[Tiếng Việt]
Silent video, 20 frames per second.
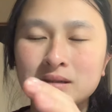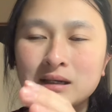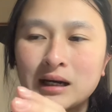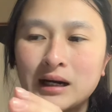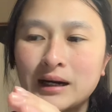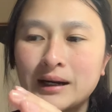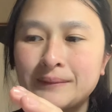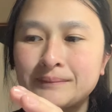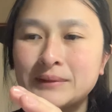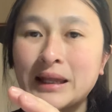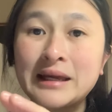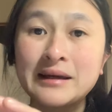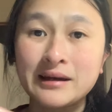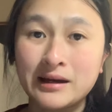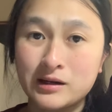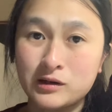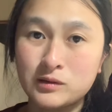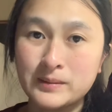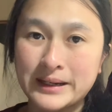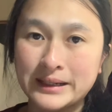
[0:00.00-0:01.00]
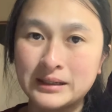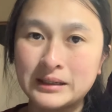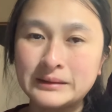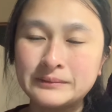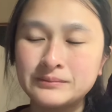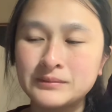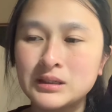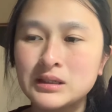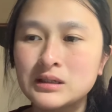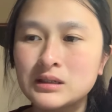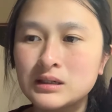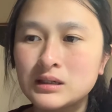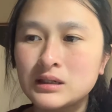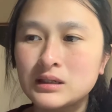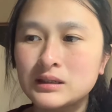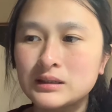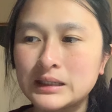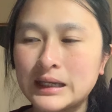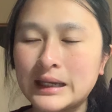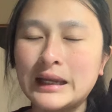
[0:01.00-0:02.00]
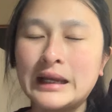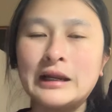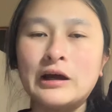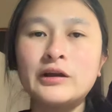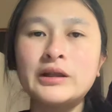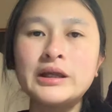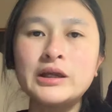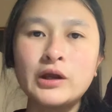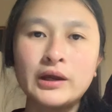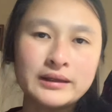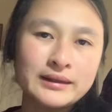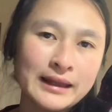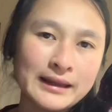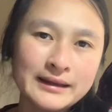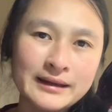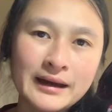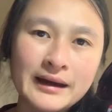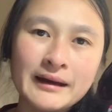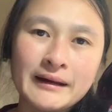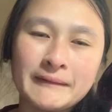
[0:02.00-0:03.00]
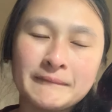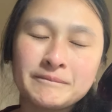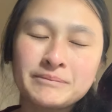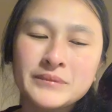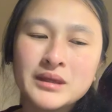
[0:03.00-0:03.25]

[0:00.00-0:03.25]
uh, tay nghề của bạn hết vậy thì nói tới diện tay nghề